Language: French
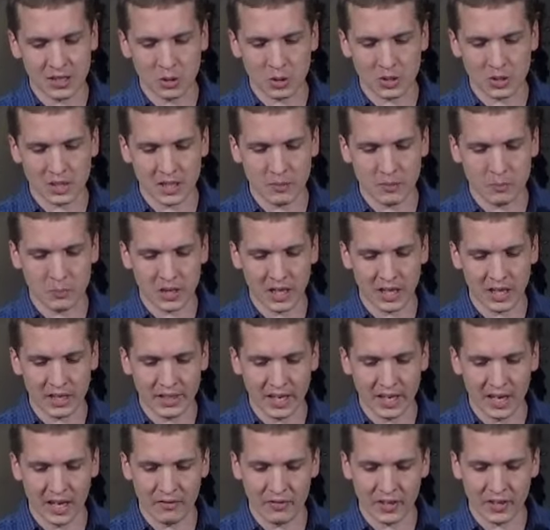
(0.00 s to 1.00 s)
que c'est bien
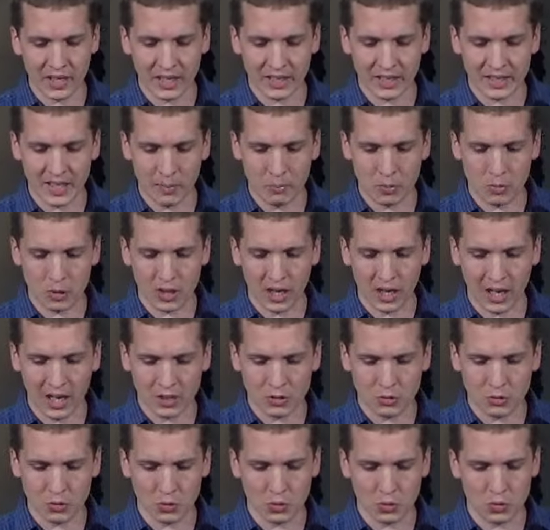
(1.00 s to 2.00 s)
à la véritable
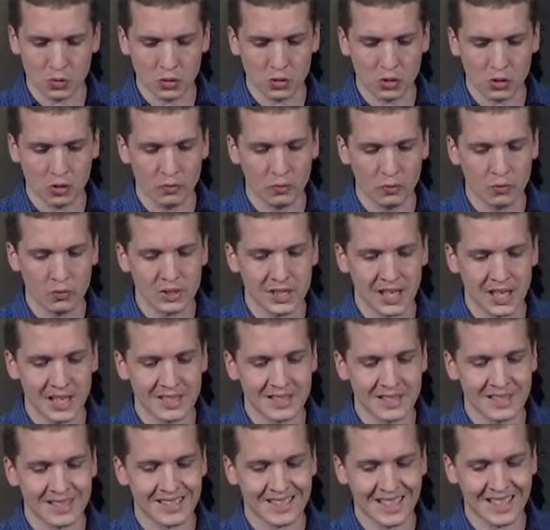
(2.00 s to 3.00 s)
grâce de Dieu que vous
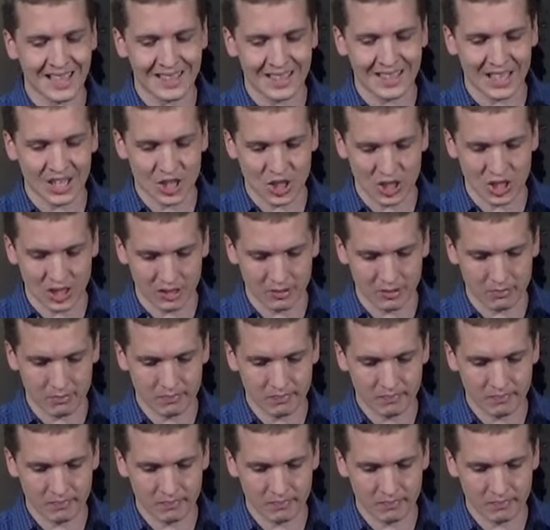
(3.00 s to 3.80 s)
êtes attachés.